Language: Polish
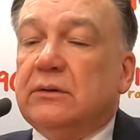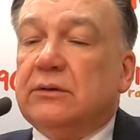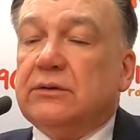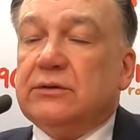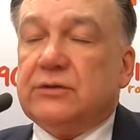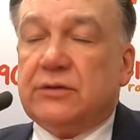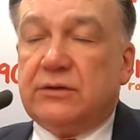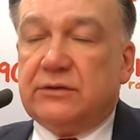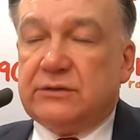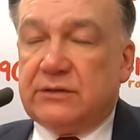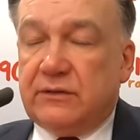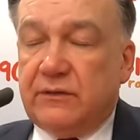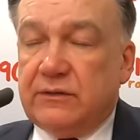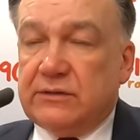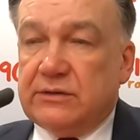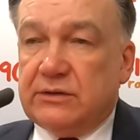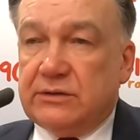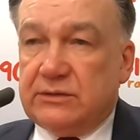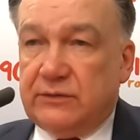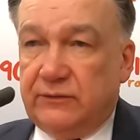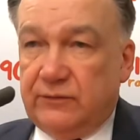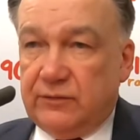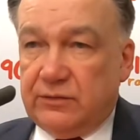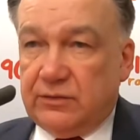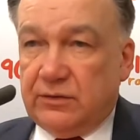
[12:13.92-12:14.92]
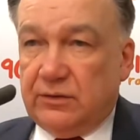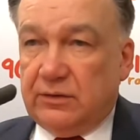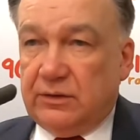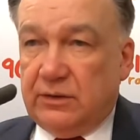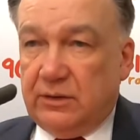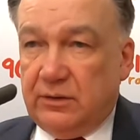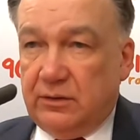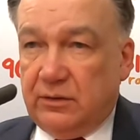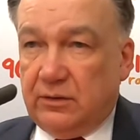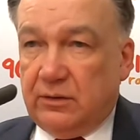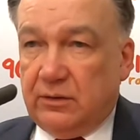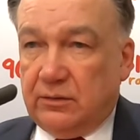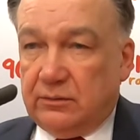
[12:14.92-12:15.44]
1990 y,
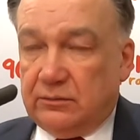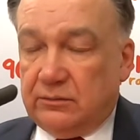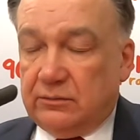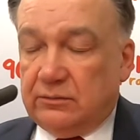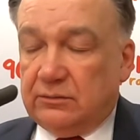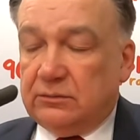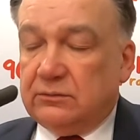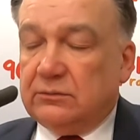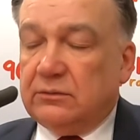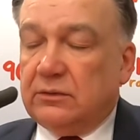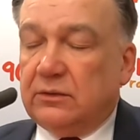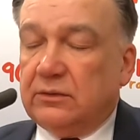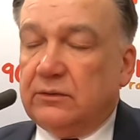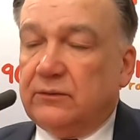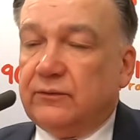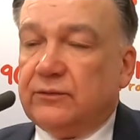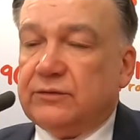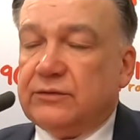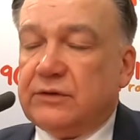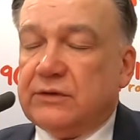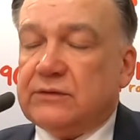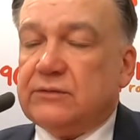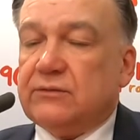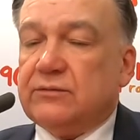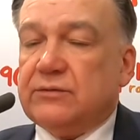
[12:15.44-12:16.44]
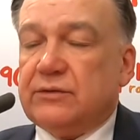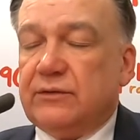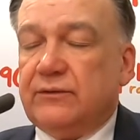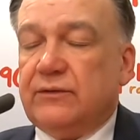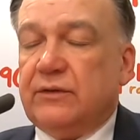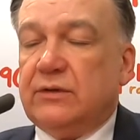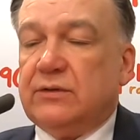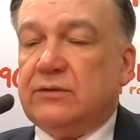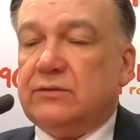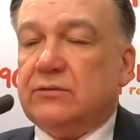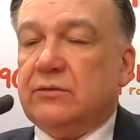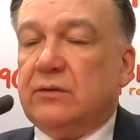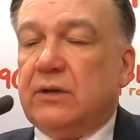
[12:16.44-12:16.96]
roku, od
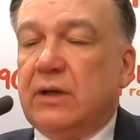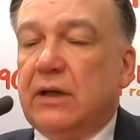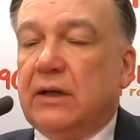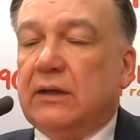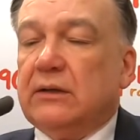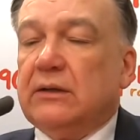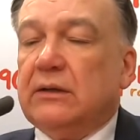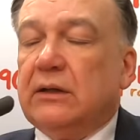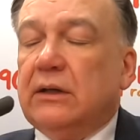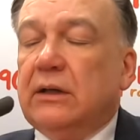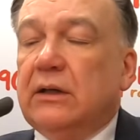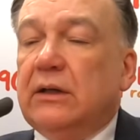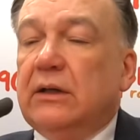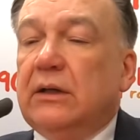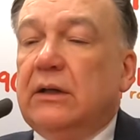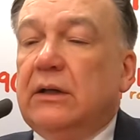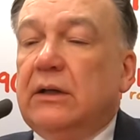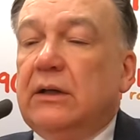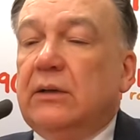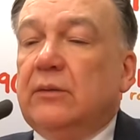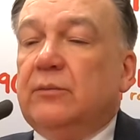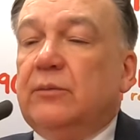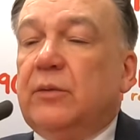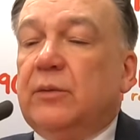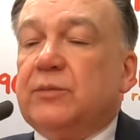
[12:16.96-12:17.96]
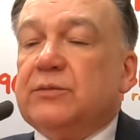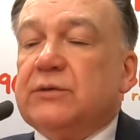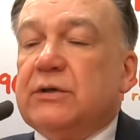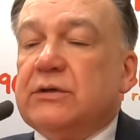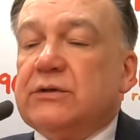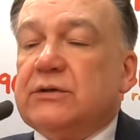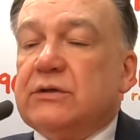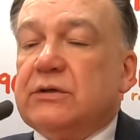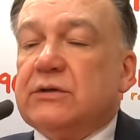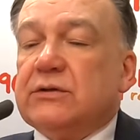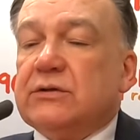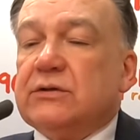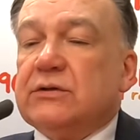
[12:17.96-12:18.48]
29 lat, bo
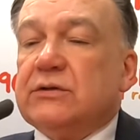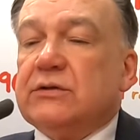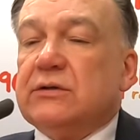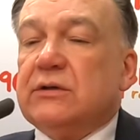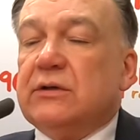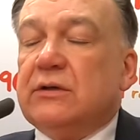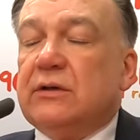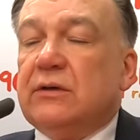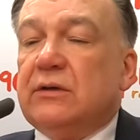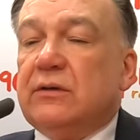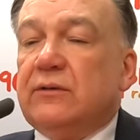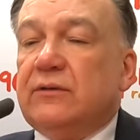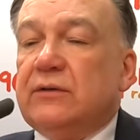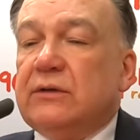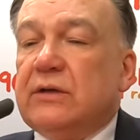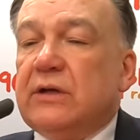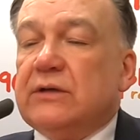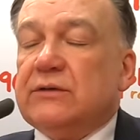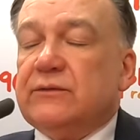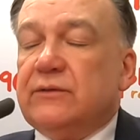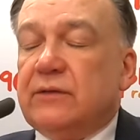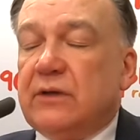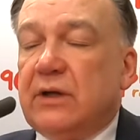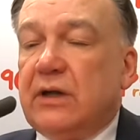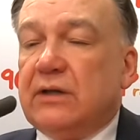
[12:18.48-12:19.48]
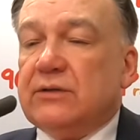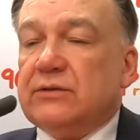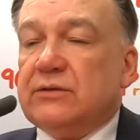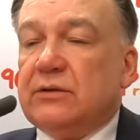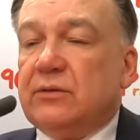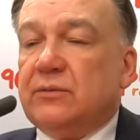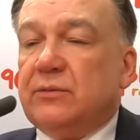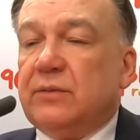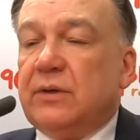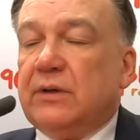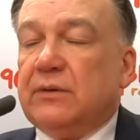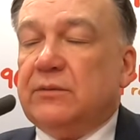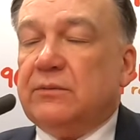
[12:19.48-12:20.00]
przecież y, widać wyraźnie,
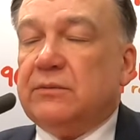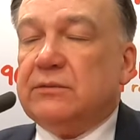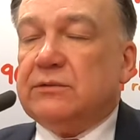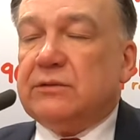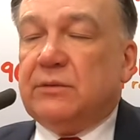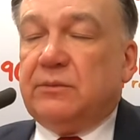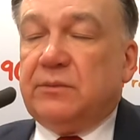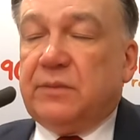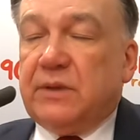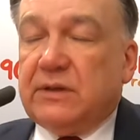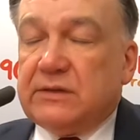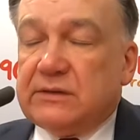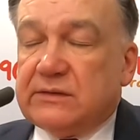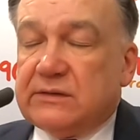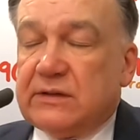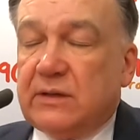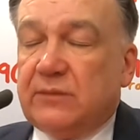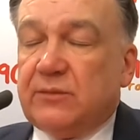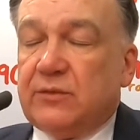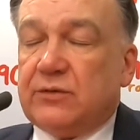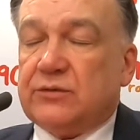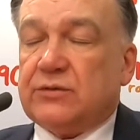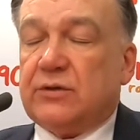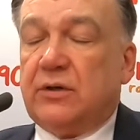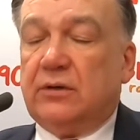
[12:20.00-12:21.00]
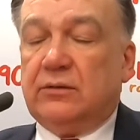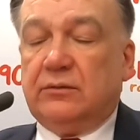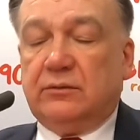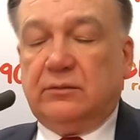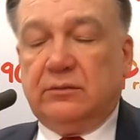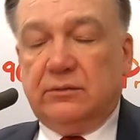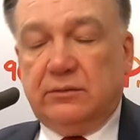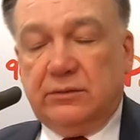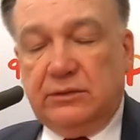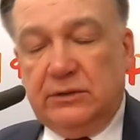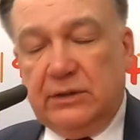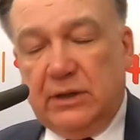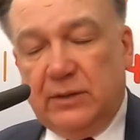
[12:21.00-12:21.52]
że bez samorządu
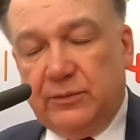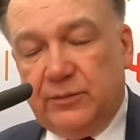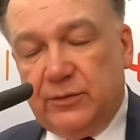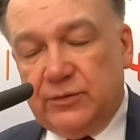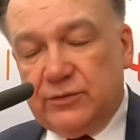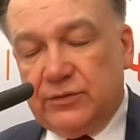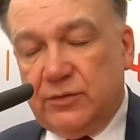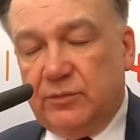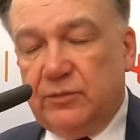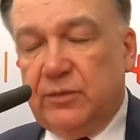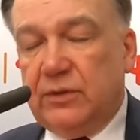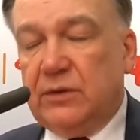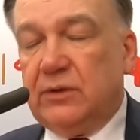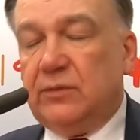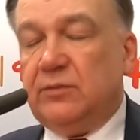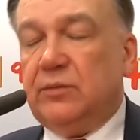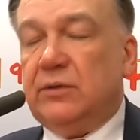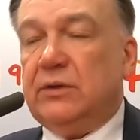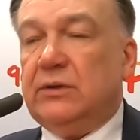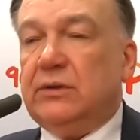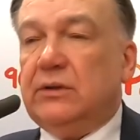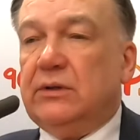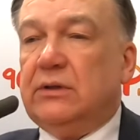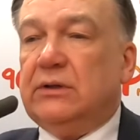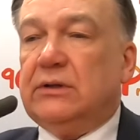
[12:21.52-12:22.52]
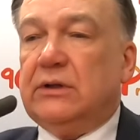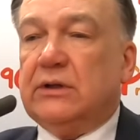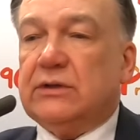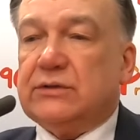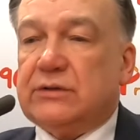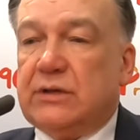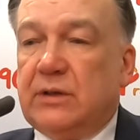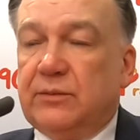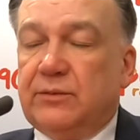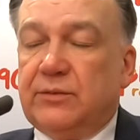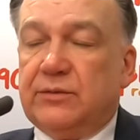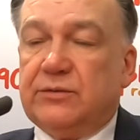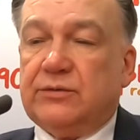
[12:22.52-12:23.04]
i na poziomie gmin, i
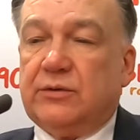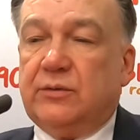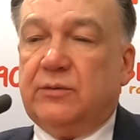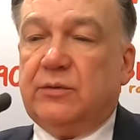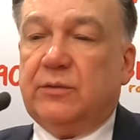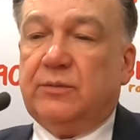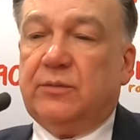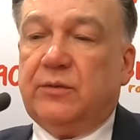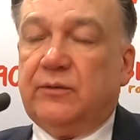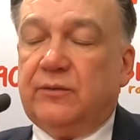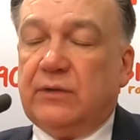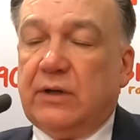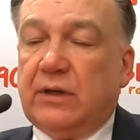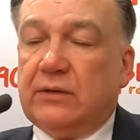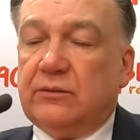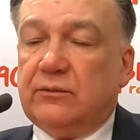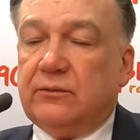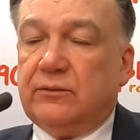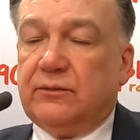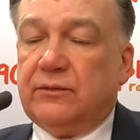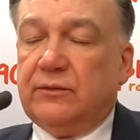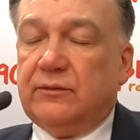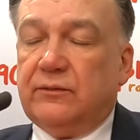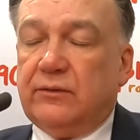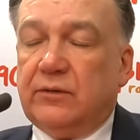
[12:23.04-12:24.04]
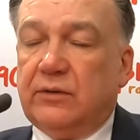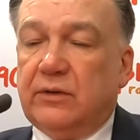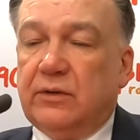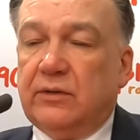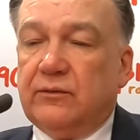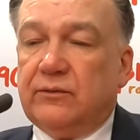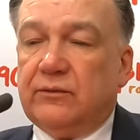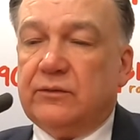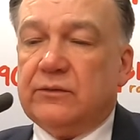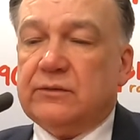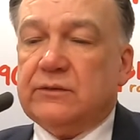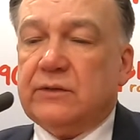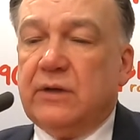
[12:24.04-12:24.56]
też na poziomie powiatów i
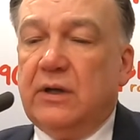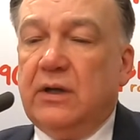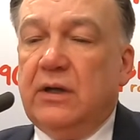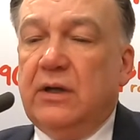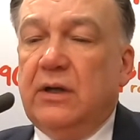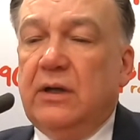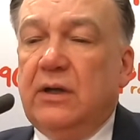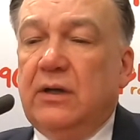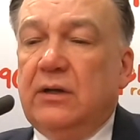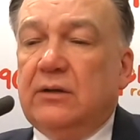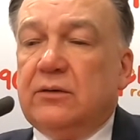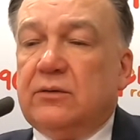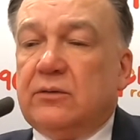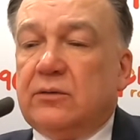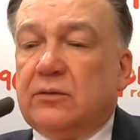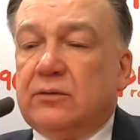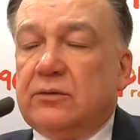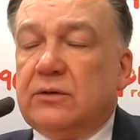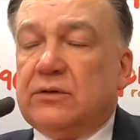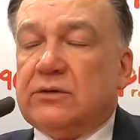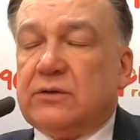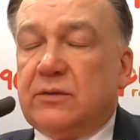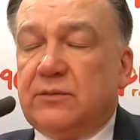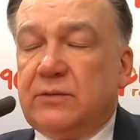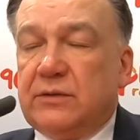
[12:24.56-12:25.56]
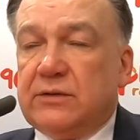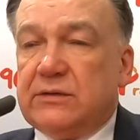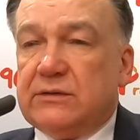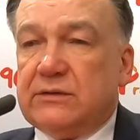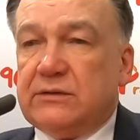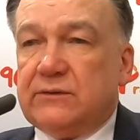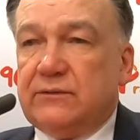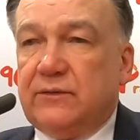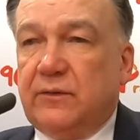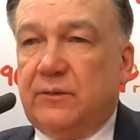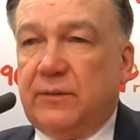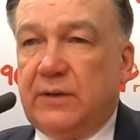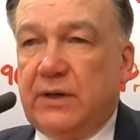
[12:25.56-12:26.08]
województw trudno sobie
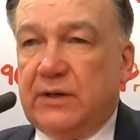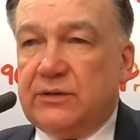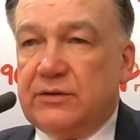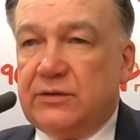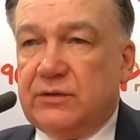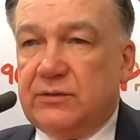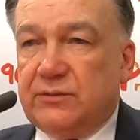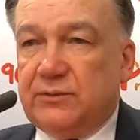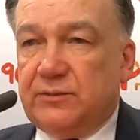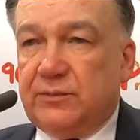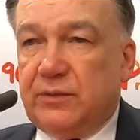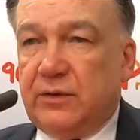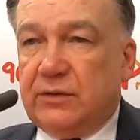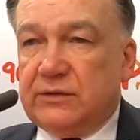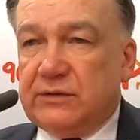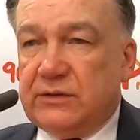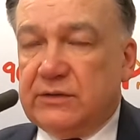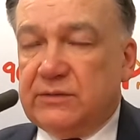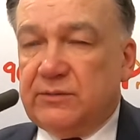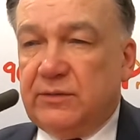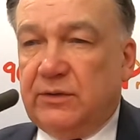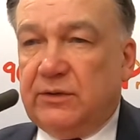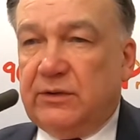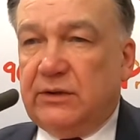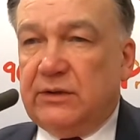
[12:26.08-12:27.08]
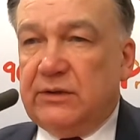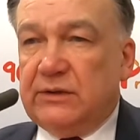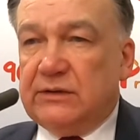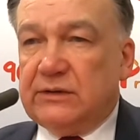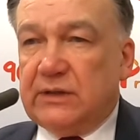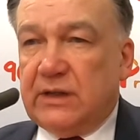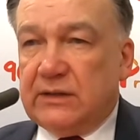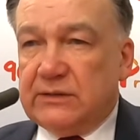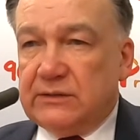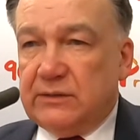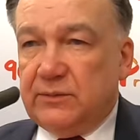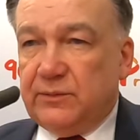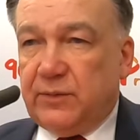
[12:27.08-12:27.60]
wyobrazić proces
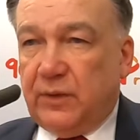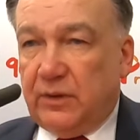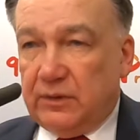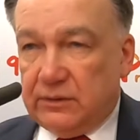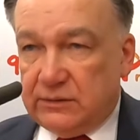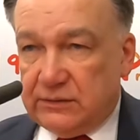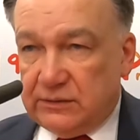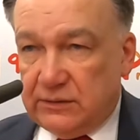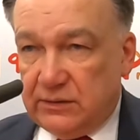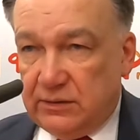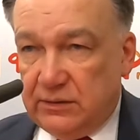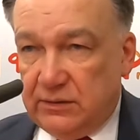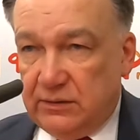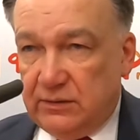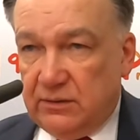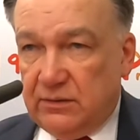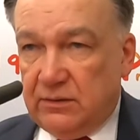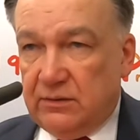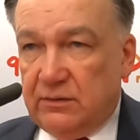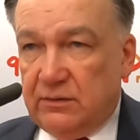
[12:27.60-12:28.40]
modernizacji Polski.